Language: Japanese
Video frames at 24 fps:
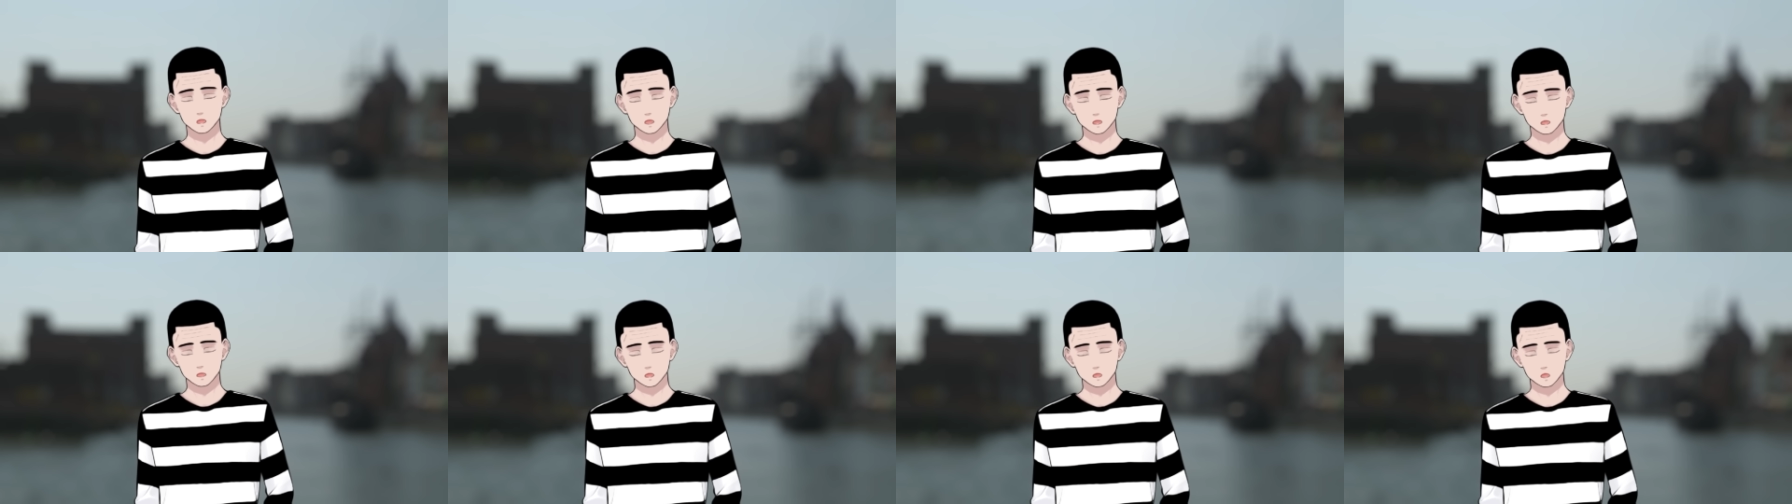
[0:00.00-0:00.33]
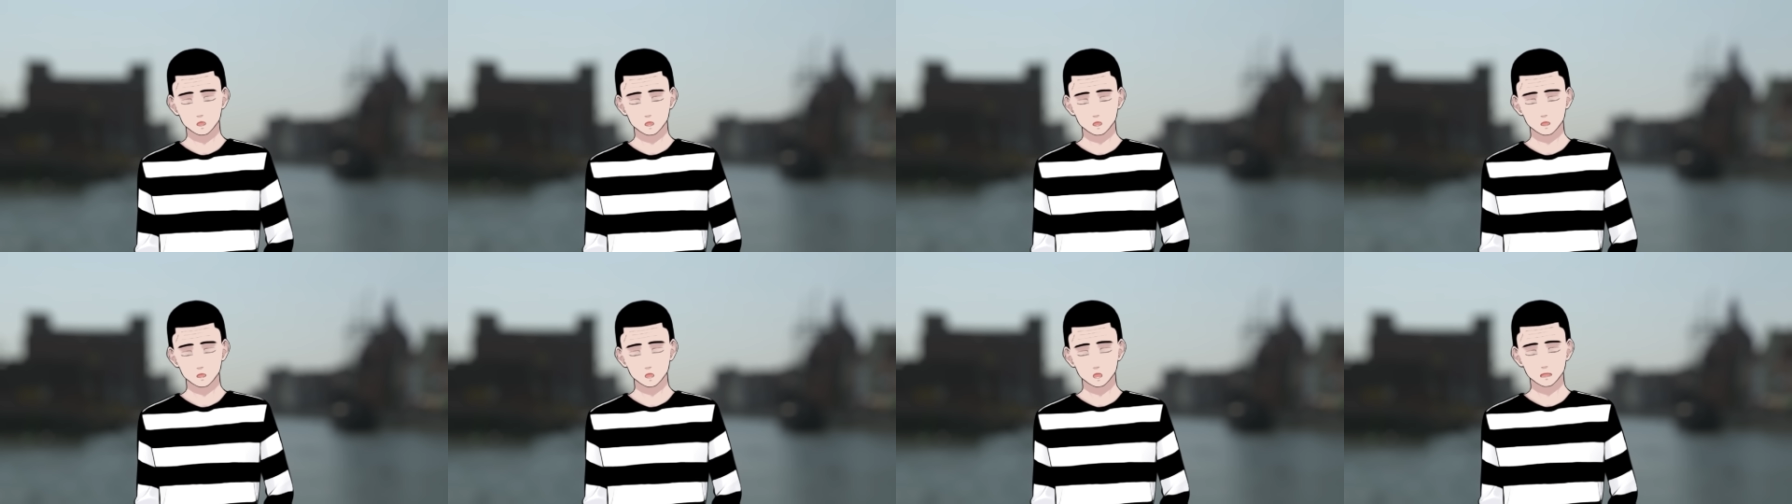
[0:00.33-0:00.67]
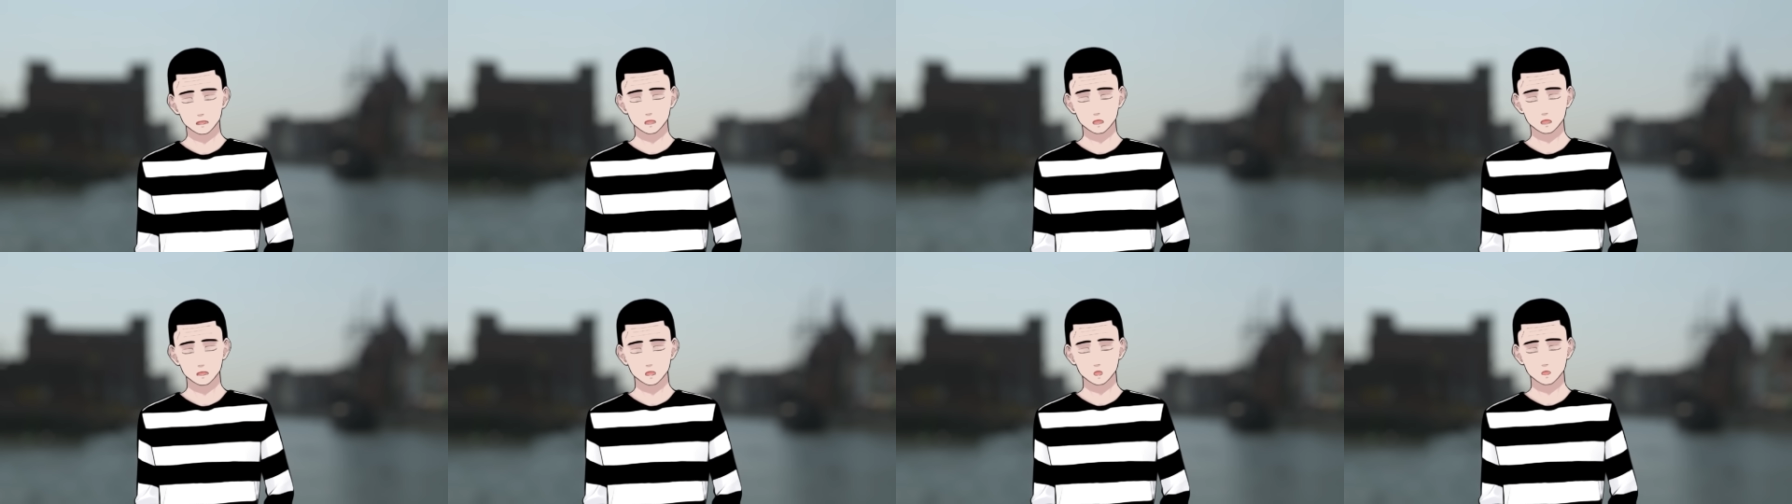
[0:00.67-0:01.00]
20
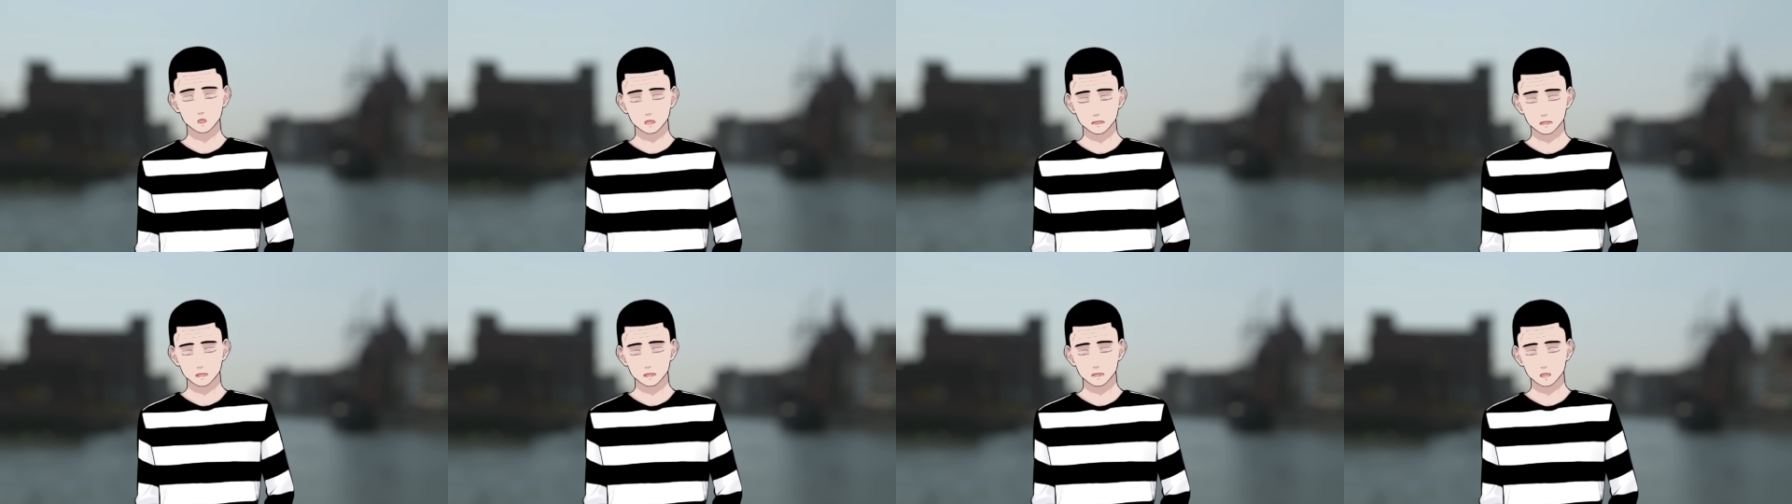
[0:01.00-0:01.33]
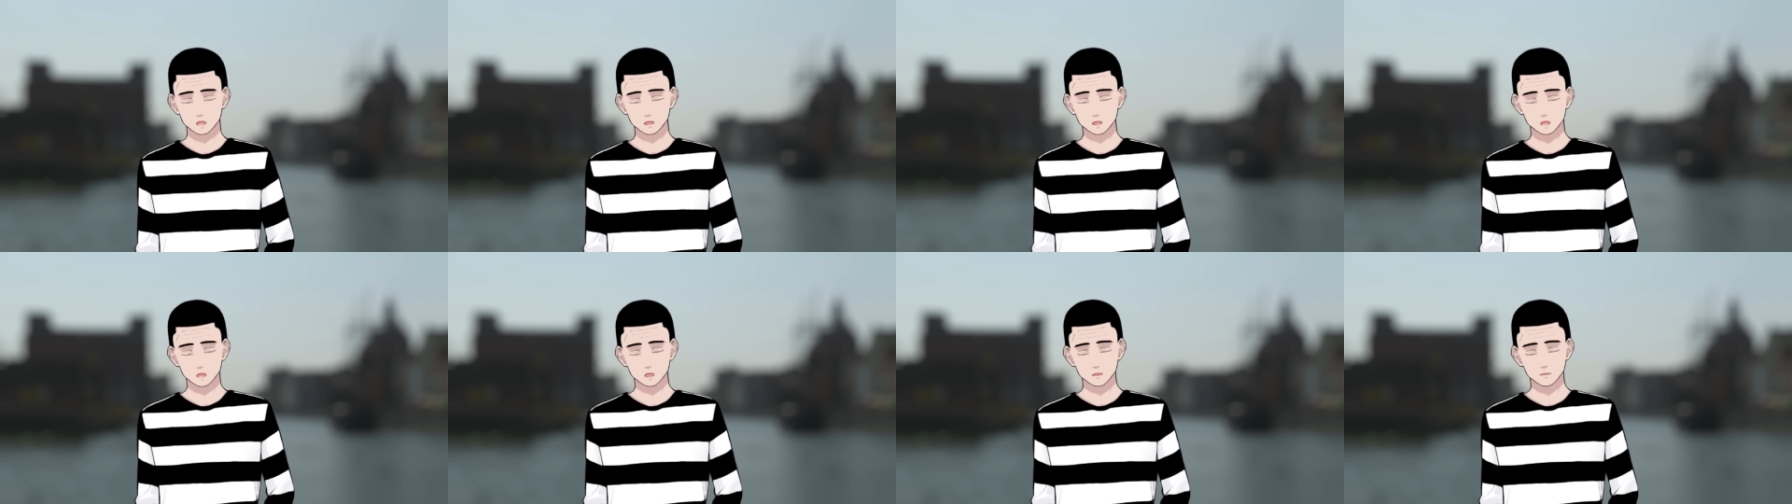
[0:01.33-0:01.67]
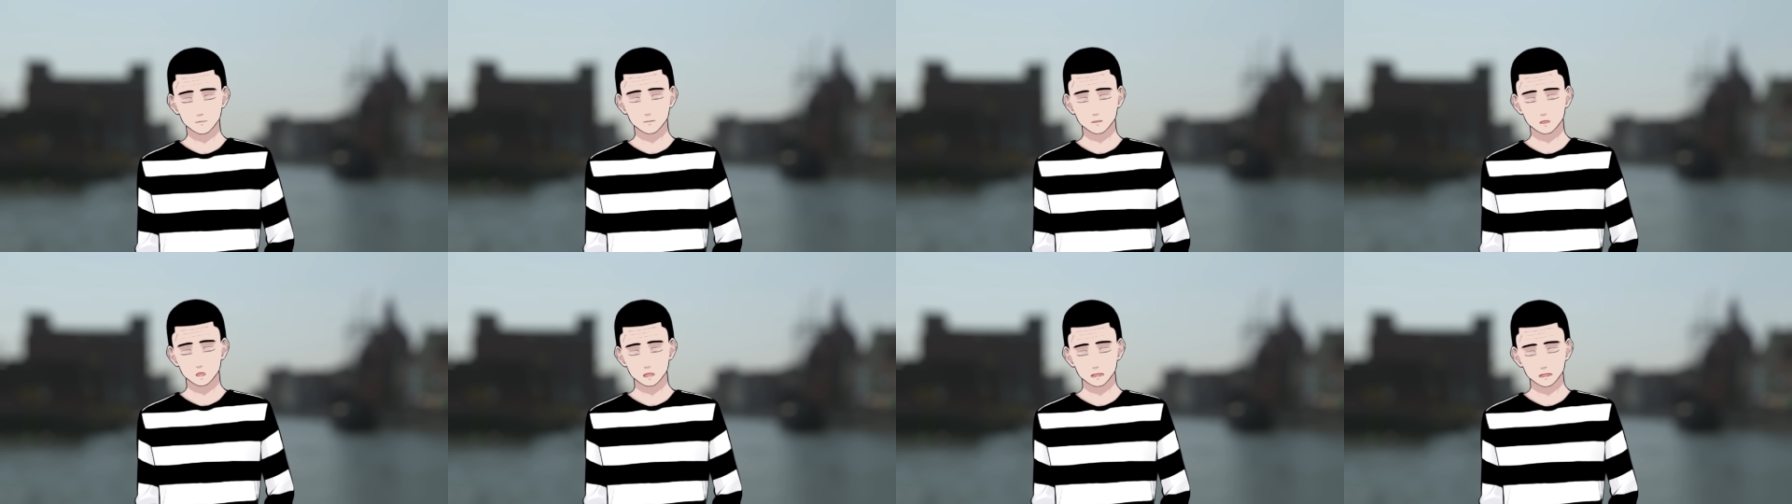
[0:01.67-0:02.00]
代とみられる
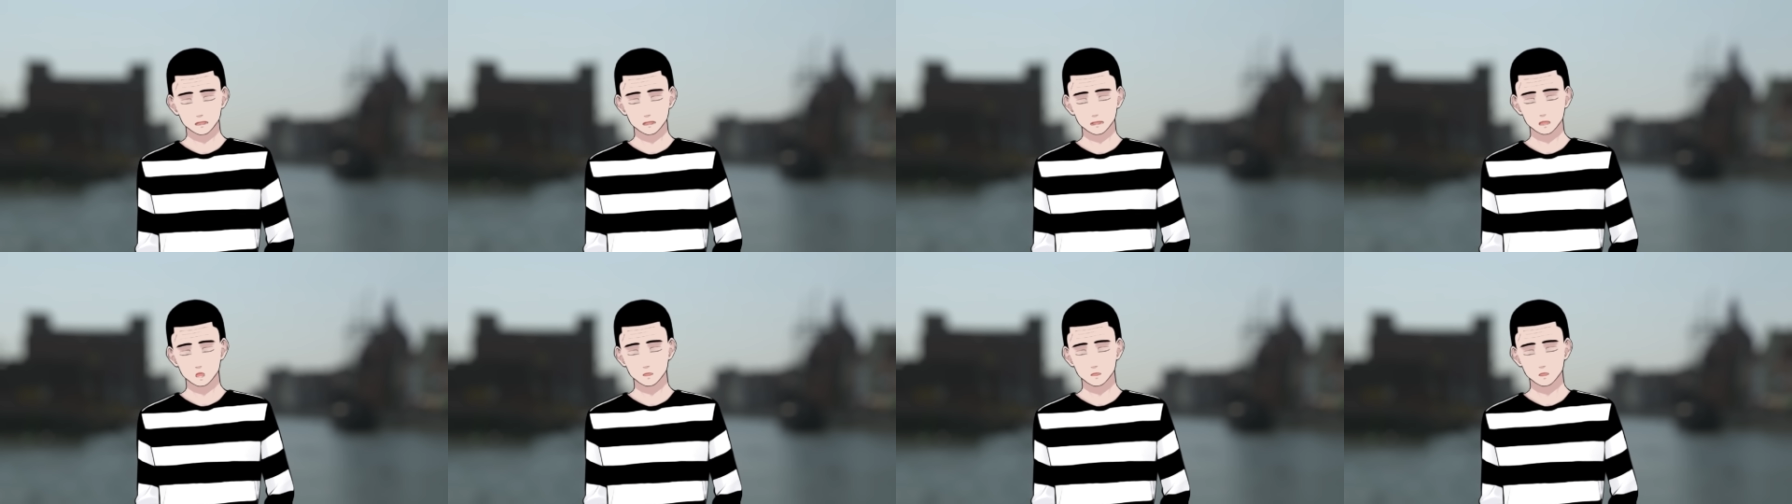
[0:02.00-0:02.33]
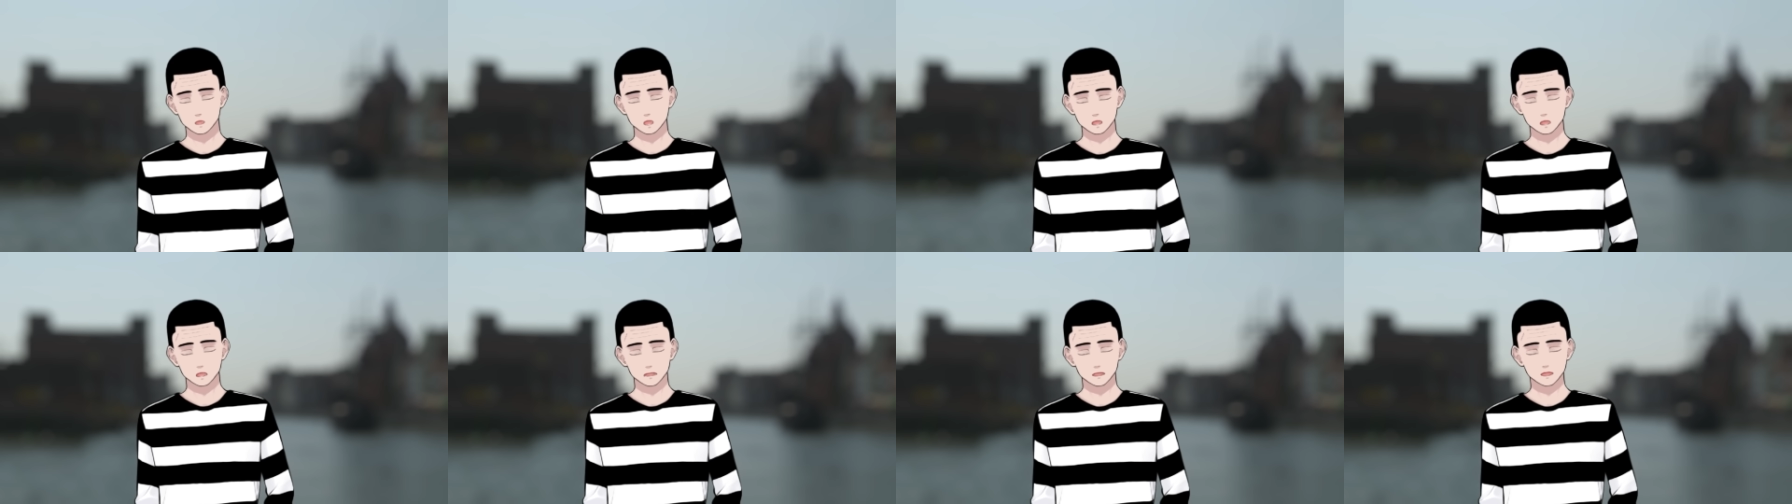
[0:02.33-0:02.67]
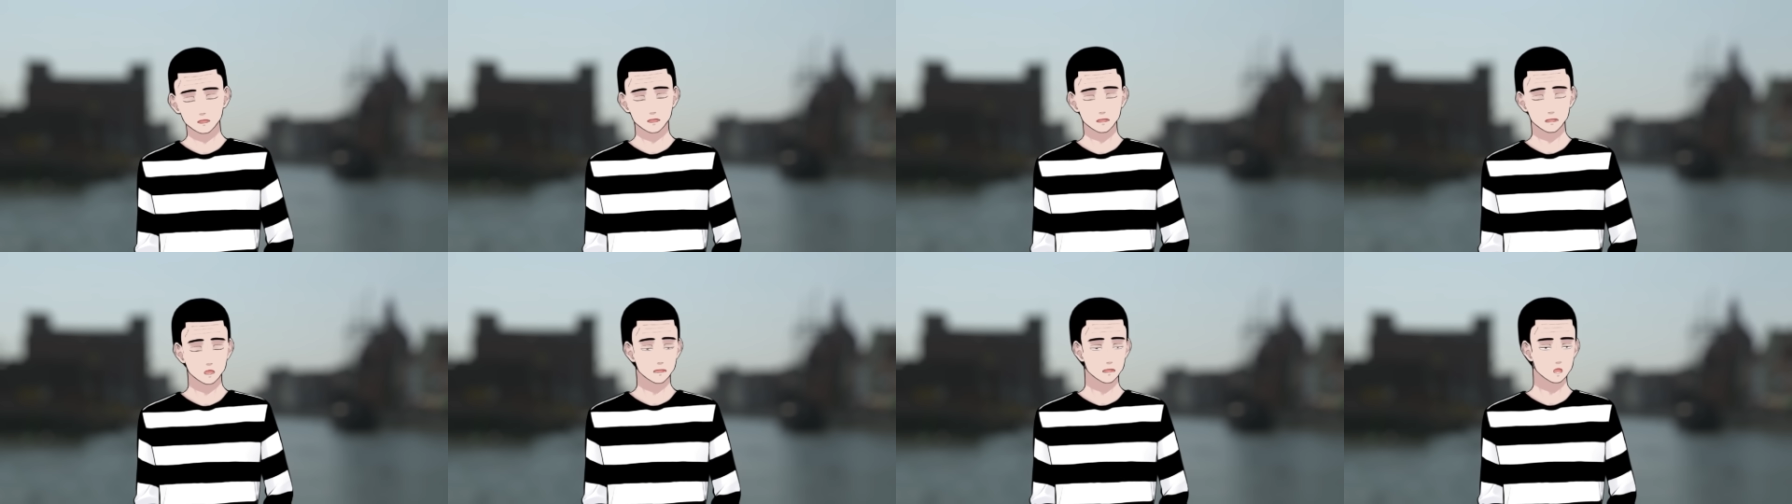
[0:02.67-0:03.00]
男性が意
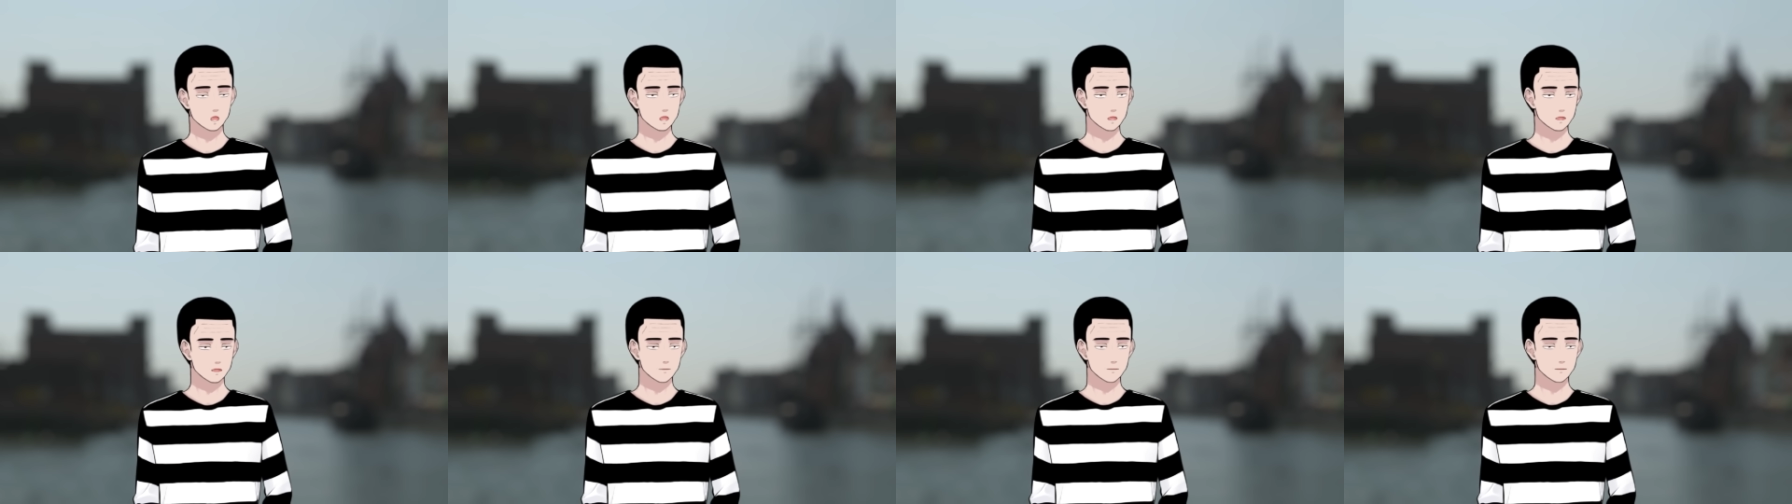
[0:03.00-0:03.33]
識不明